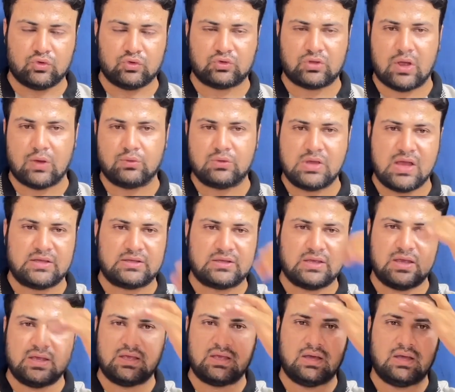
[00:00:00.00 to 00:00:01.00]
सऊदिया
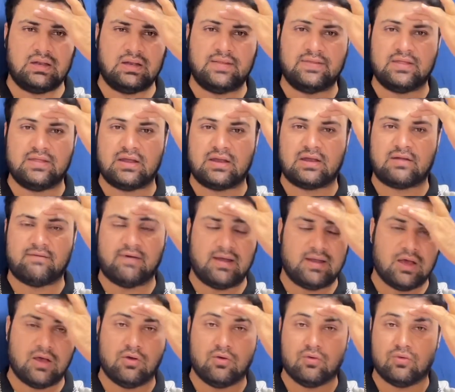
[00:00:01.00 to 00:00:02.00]
से लंदन
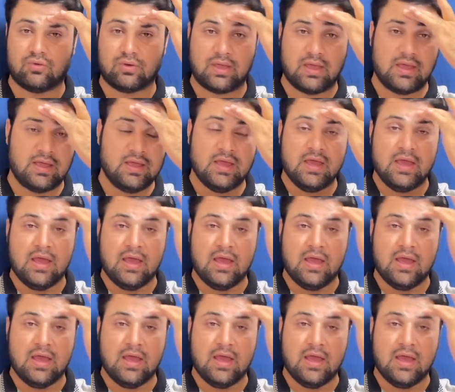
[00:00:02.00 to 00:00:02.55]
रवाना होंगे